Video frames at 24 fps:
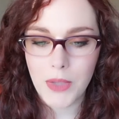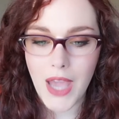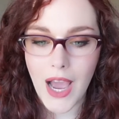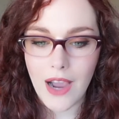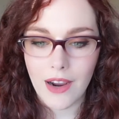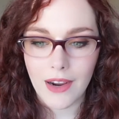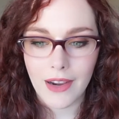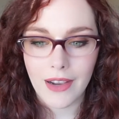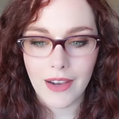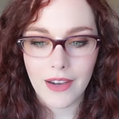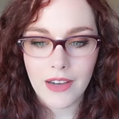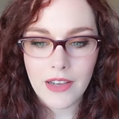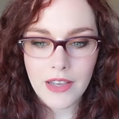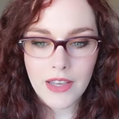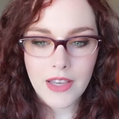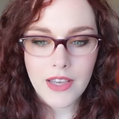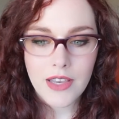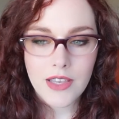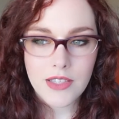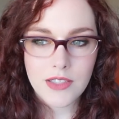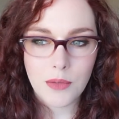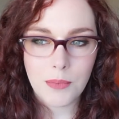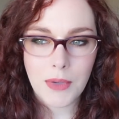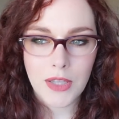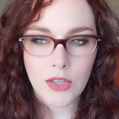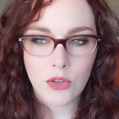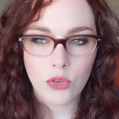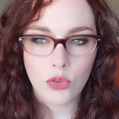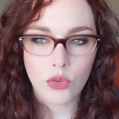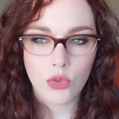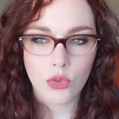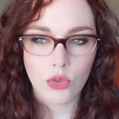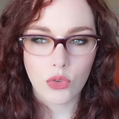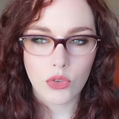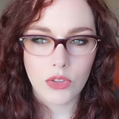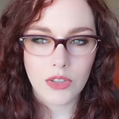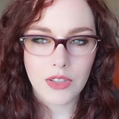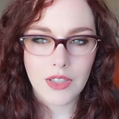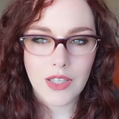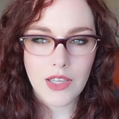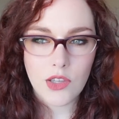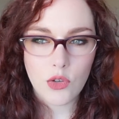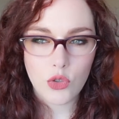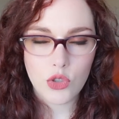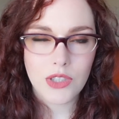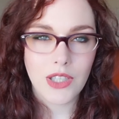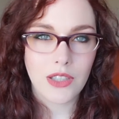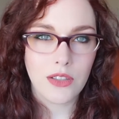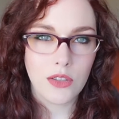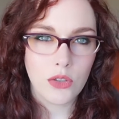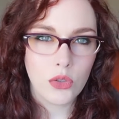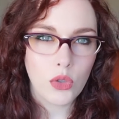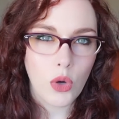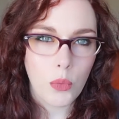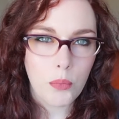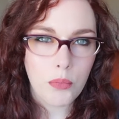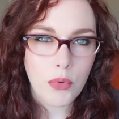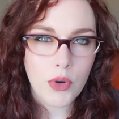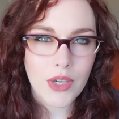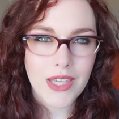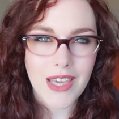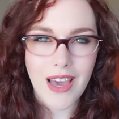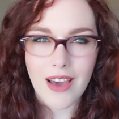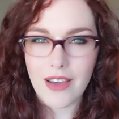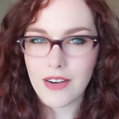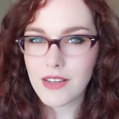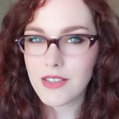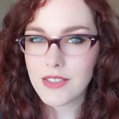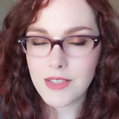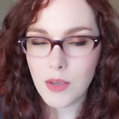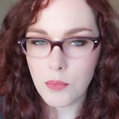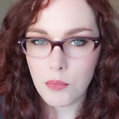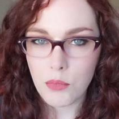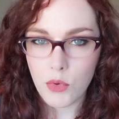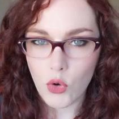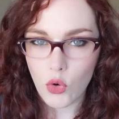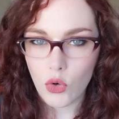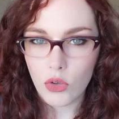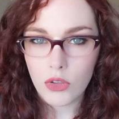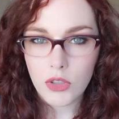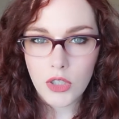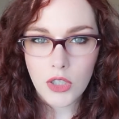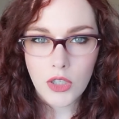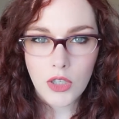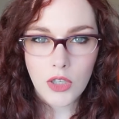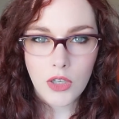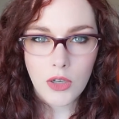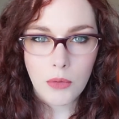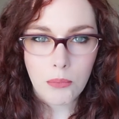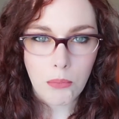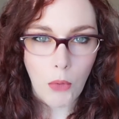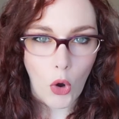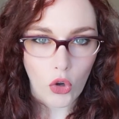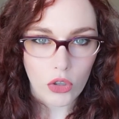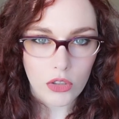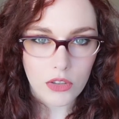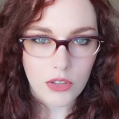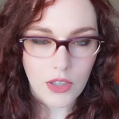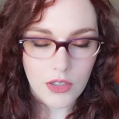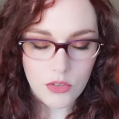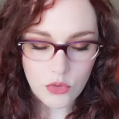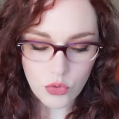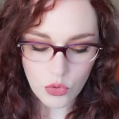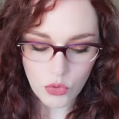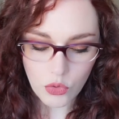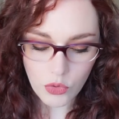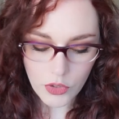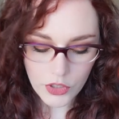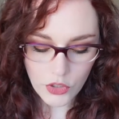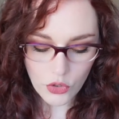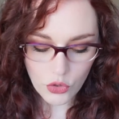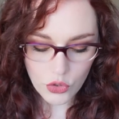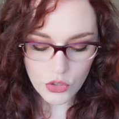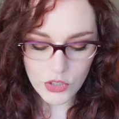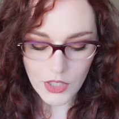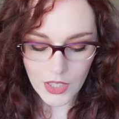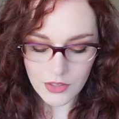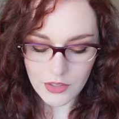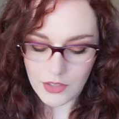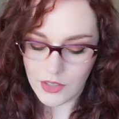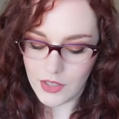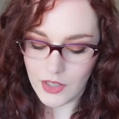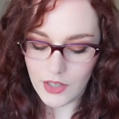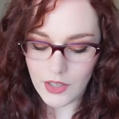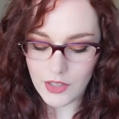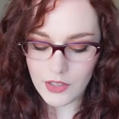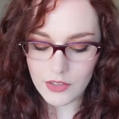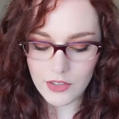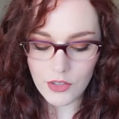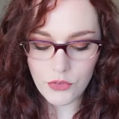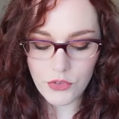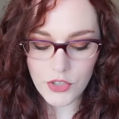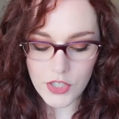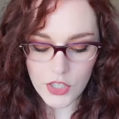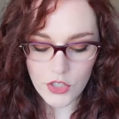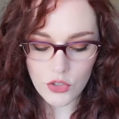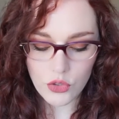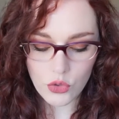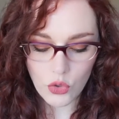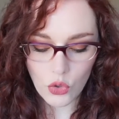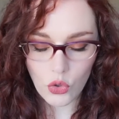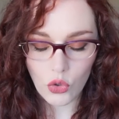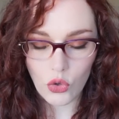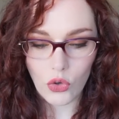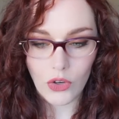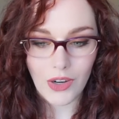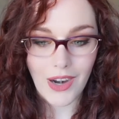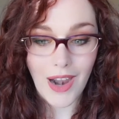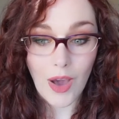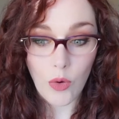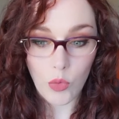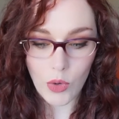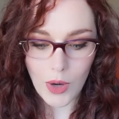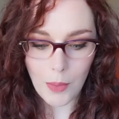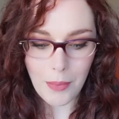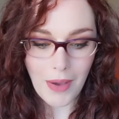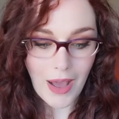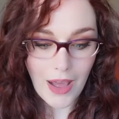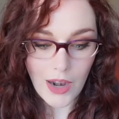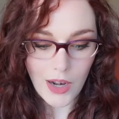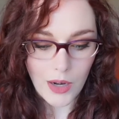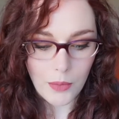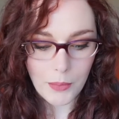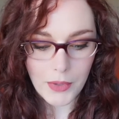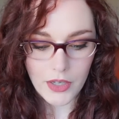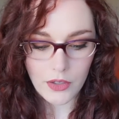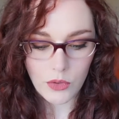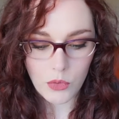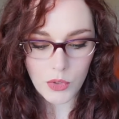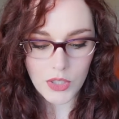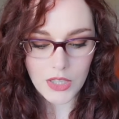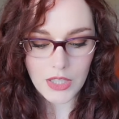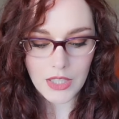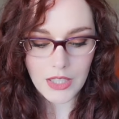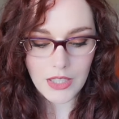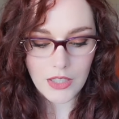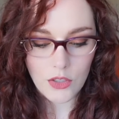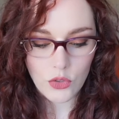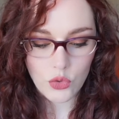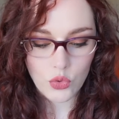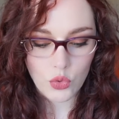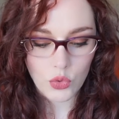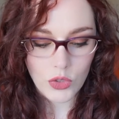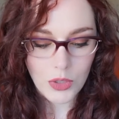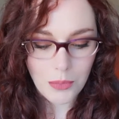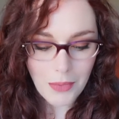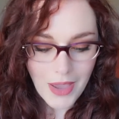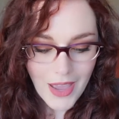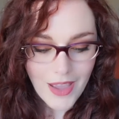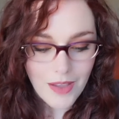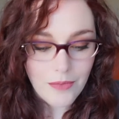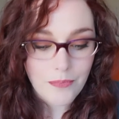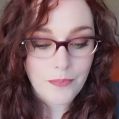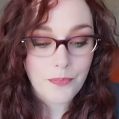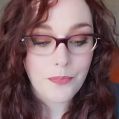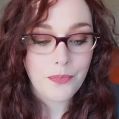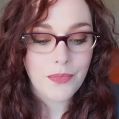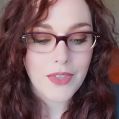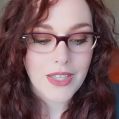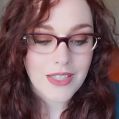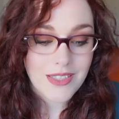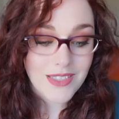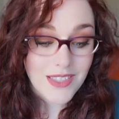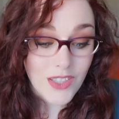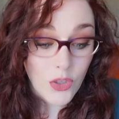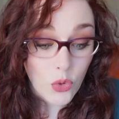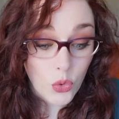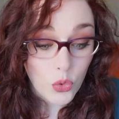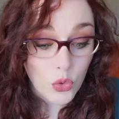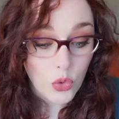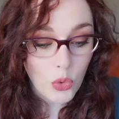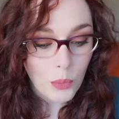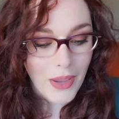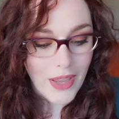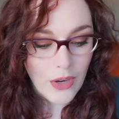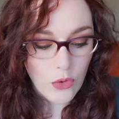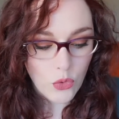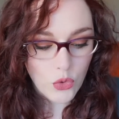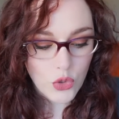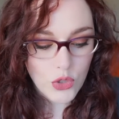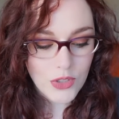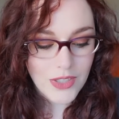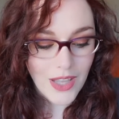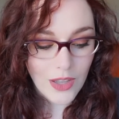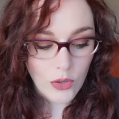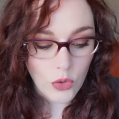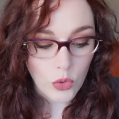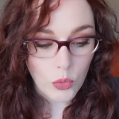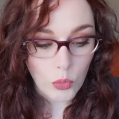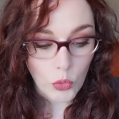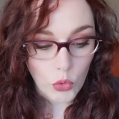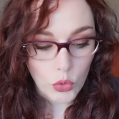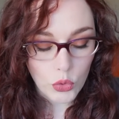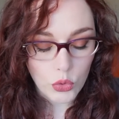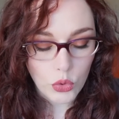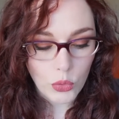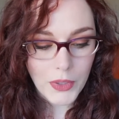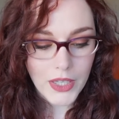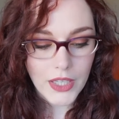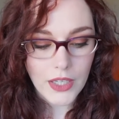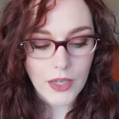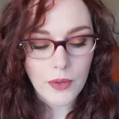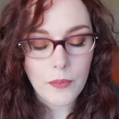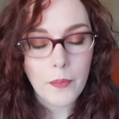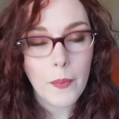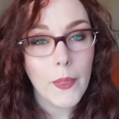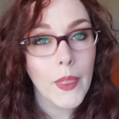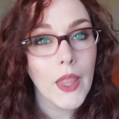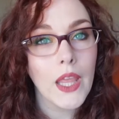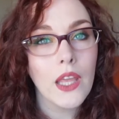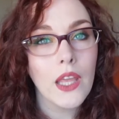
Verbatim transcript: bianca, se metto dei rossetti troppo chiari sembro morta. Sono i rossetti che definisco color Laura Palmer, quindi su di me secondo me non stanno molto bene.